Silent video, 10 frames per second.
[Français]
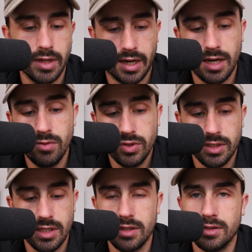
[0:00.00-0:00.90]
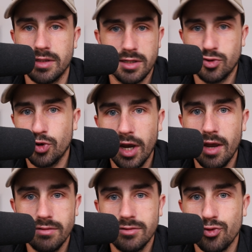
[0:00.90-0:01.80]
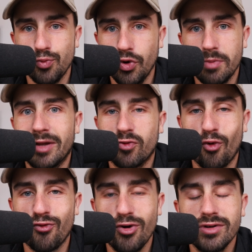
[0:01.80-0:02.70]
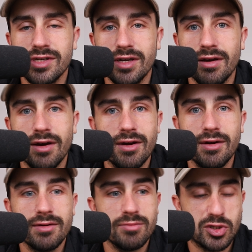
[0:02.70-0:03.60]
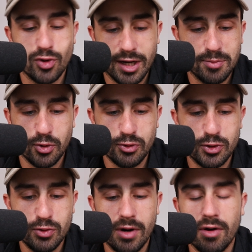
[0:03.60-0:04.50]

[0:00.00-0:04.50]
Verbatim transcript: Et réellement, c'est des, secrets. Hein. Le mot est pas trop fort, c'est mes secrets de production.